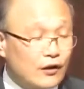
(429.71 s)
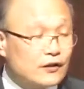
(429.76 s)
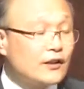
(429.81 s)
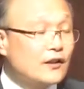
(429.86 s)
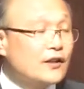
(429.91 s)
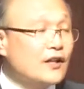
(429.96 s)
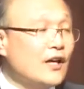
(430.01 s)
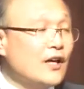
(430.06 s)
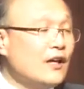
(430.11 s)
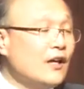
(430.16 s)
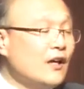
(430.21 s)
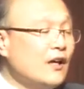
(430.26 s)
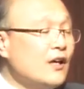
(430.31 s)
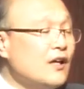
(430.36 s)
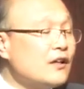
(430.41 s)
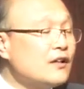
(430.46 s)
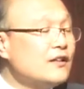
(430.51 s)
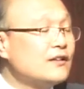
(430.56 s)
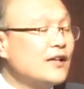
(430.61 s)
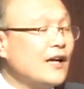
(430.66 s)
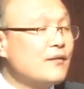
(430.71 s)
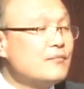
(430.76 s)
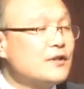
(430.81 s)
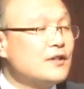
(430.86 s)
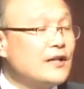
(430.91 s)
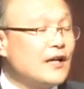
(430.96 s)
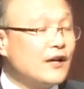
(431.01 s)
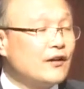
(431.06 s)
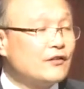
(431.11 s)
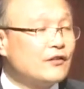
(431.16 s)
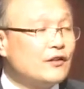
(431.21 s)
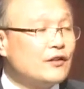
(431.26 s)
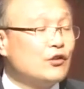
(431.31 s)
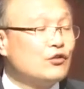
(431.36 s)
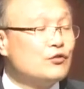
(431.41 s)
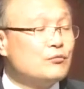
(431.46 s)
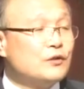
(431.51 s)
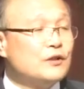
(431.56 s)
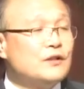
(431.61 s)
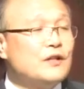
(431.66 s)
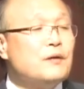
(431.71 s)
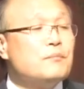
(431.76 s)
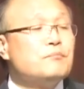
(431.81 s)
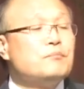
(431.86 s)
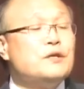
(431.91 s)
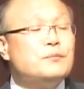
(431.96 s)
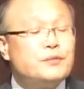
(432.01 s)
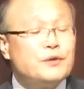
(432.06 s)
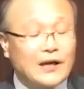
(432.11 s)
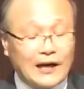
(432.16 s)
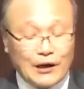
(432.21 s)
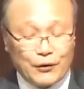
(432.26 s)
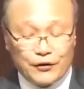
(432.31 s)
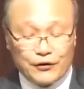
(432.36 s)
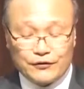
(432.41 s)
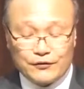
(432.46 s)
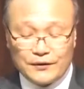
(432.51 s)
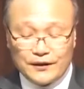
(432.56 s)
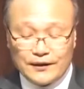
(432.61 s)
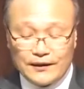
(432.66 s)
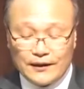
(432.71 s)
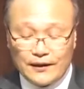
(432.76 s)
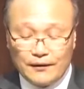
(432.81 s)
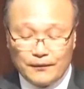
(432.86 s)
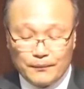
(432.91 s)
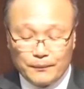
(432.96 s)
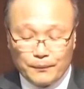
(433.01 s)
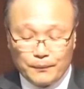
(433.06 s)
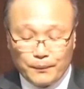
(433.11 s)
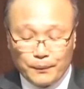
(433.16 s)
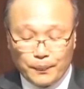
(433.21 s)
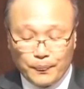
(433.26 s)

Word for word: 어떻게 그 사람들 향해서 예수님은 비평하고 있습니까?